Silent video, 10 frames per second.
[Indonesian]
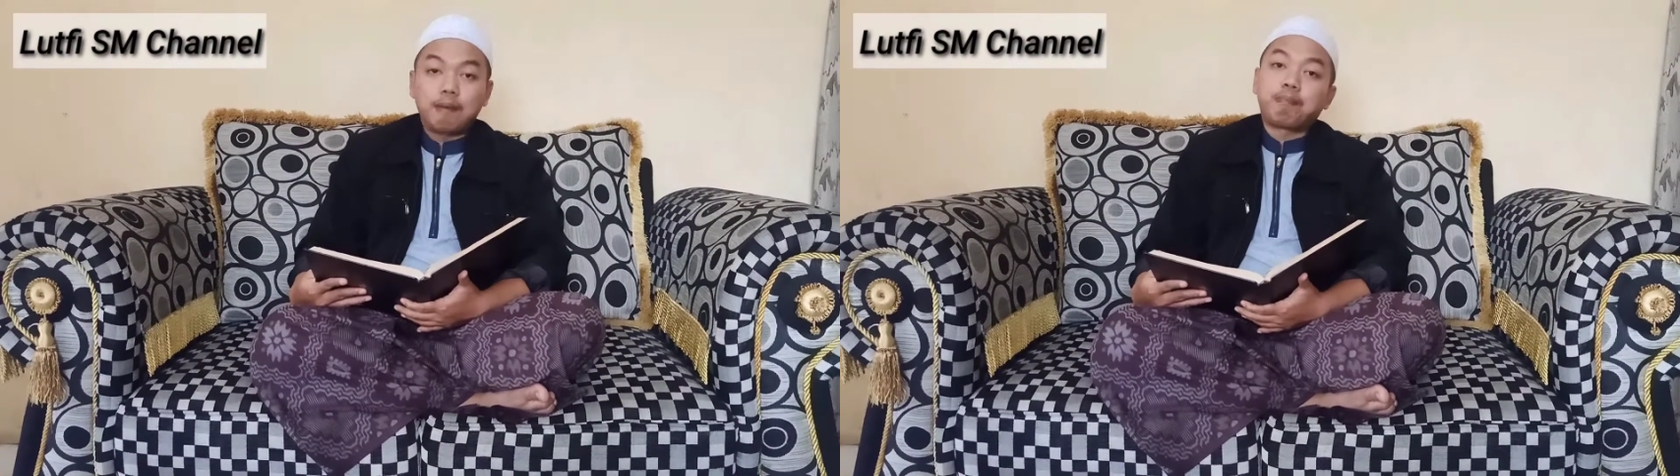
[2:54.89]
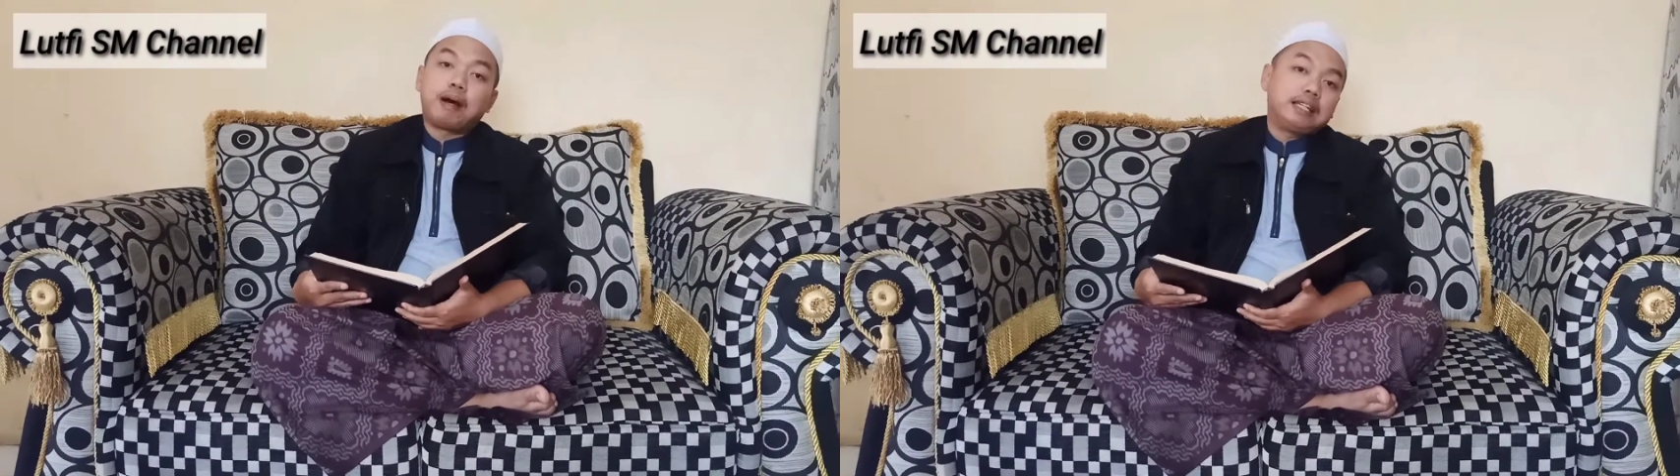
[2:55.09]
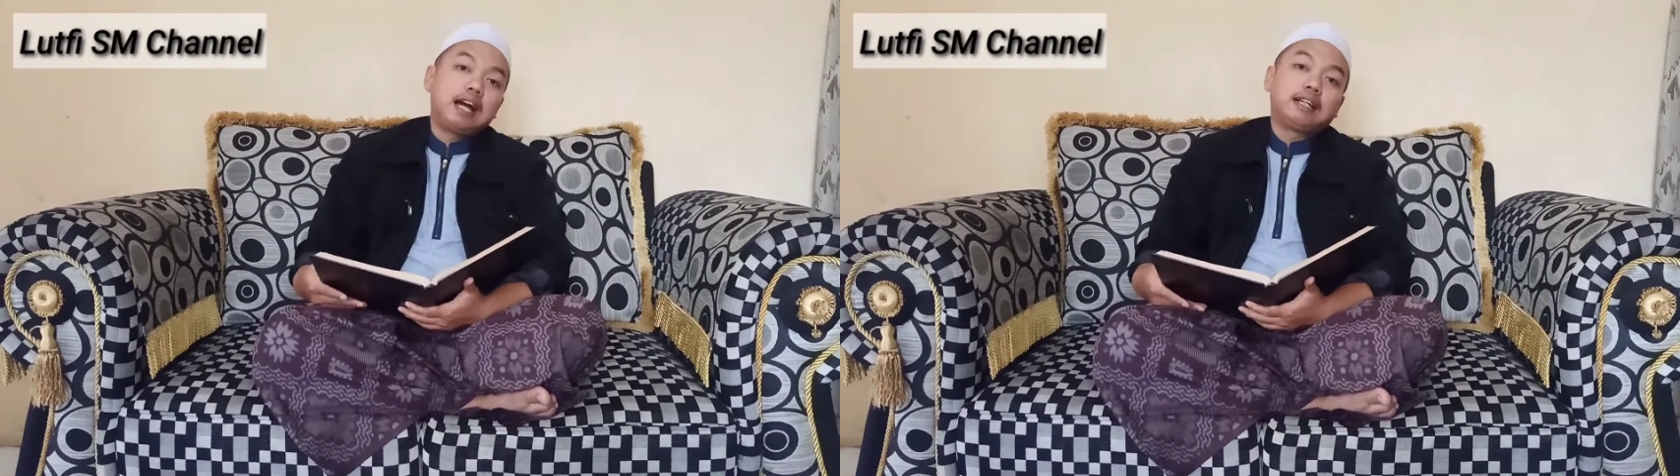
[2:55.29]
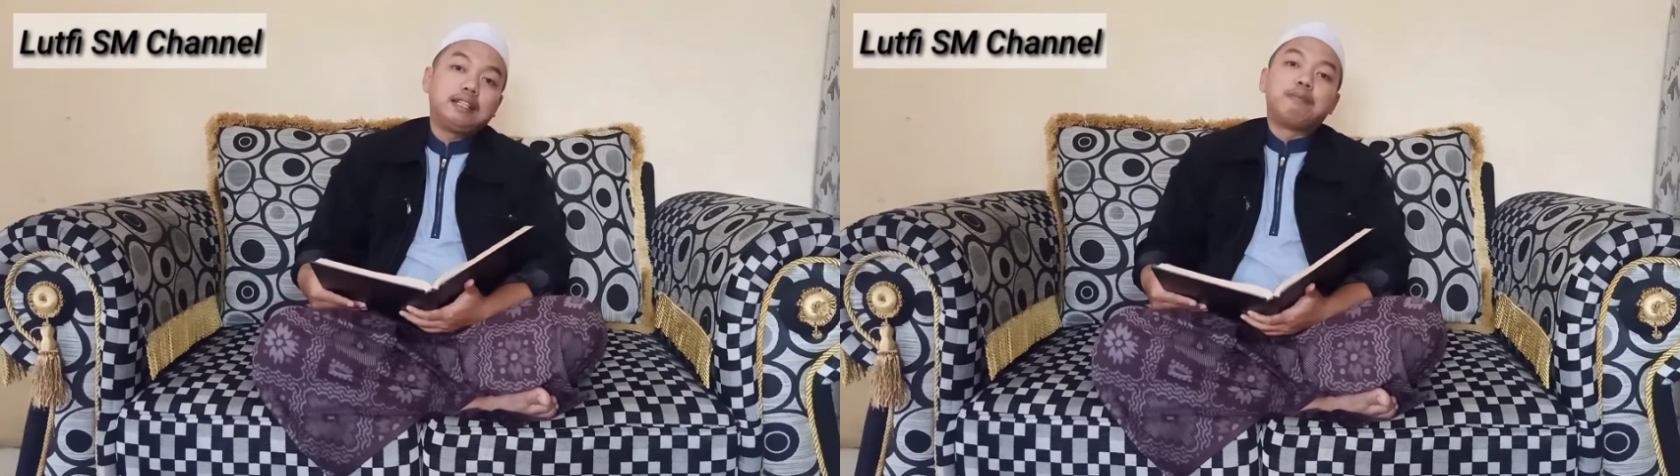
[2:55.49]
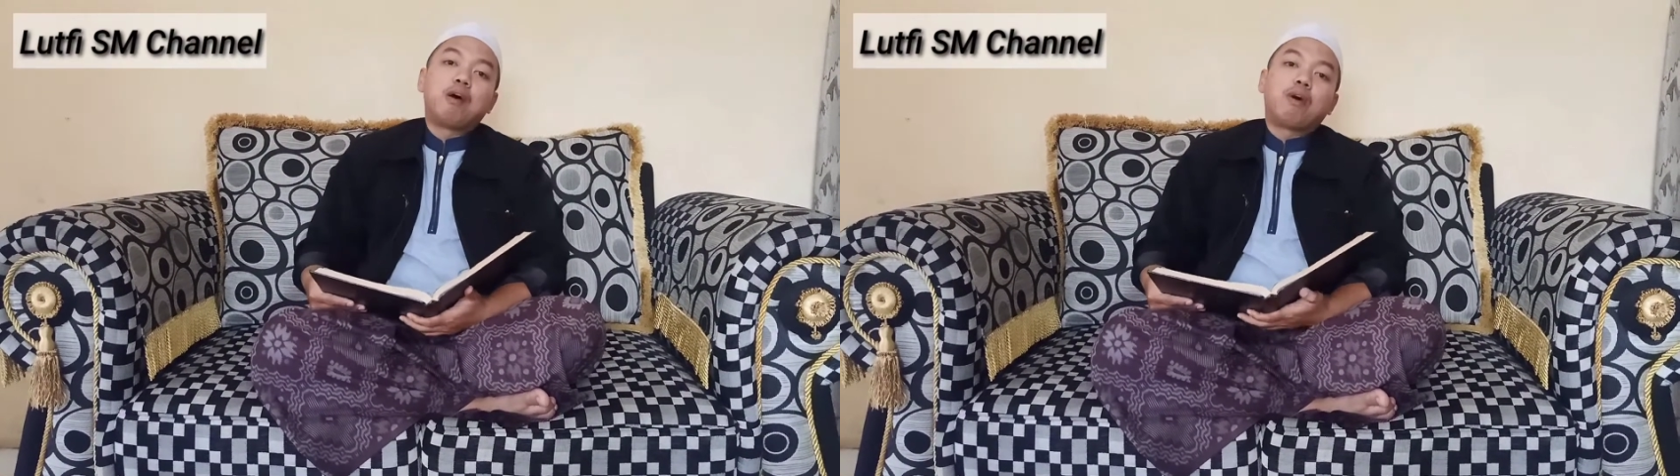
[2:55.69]
apa yang
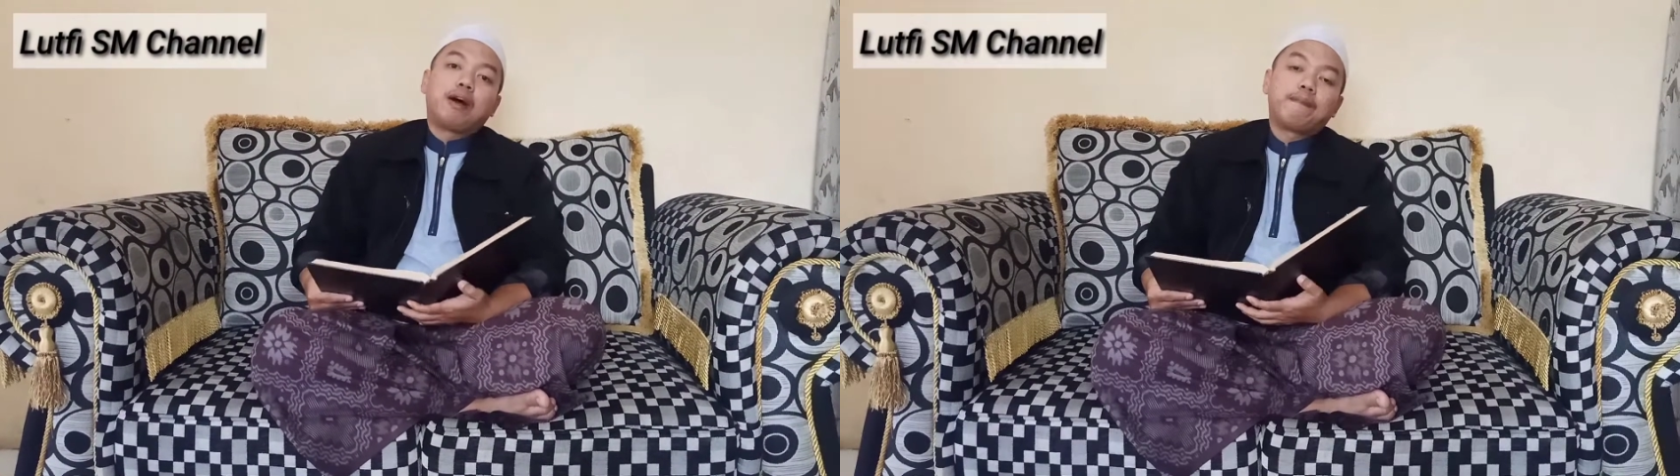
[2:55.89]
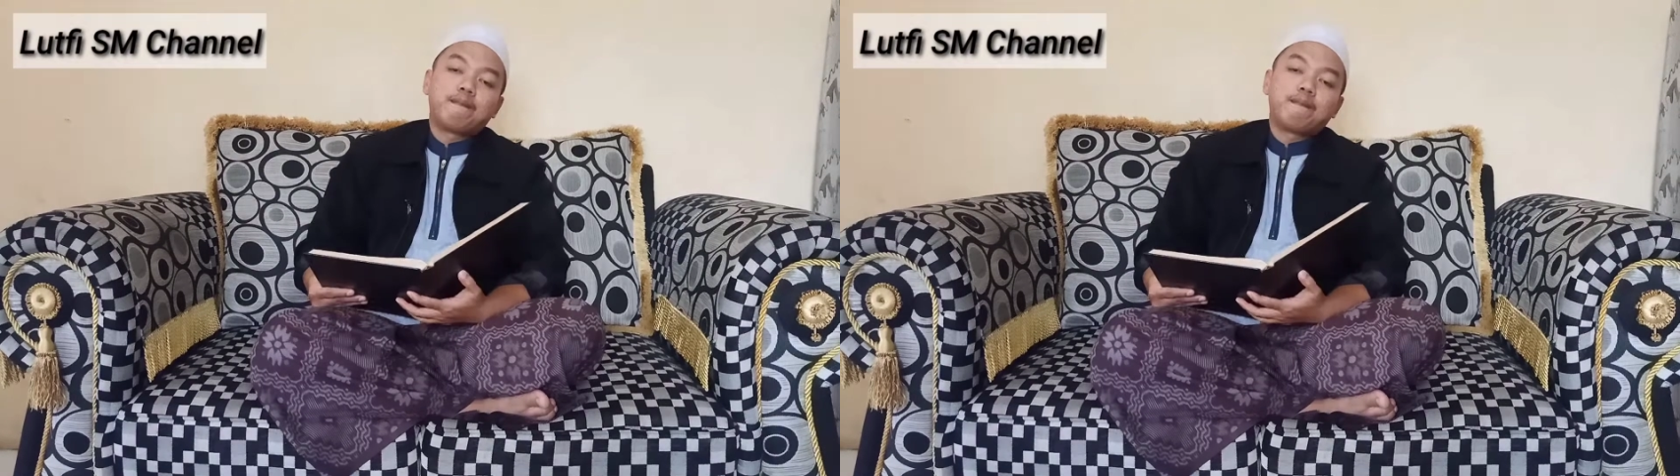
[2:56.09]
dibawa.